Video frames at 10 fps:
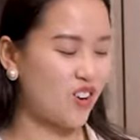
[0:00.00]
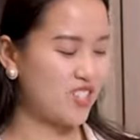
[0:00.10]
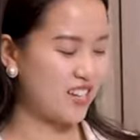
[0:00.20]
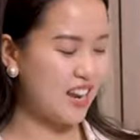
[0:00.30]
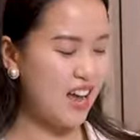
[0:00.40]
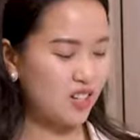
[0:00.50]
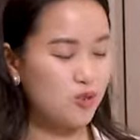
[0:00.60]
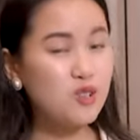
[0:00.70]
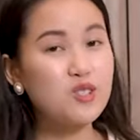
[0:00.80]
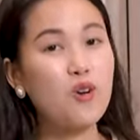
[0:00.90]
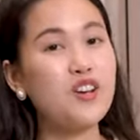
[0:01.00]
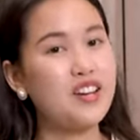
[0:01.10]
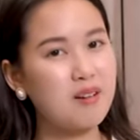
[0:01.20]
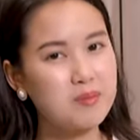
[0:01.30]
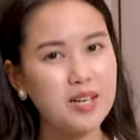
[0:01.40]
đó chính là đun sôi
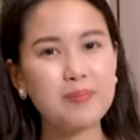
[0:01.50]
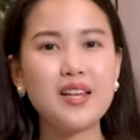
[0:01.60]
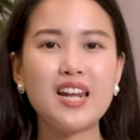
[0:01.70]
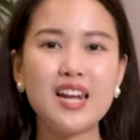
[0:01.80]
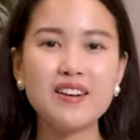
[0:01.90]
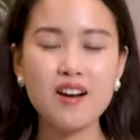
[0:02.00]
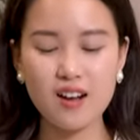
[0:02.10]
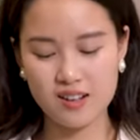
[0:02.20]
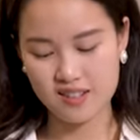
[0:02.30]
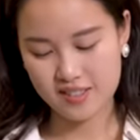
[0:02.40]
500 ml nước.